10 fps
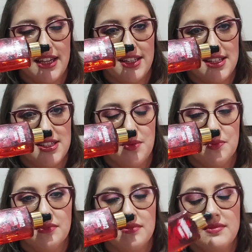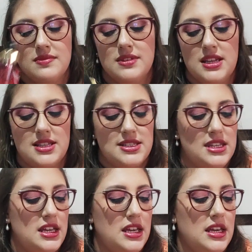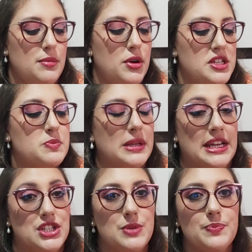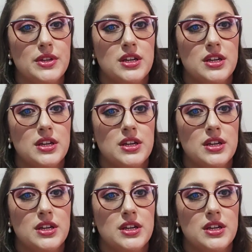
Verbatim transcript: aqui nesse, nesse body splash.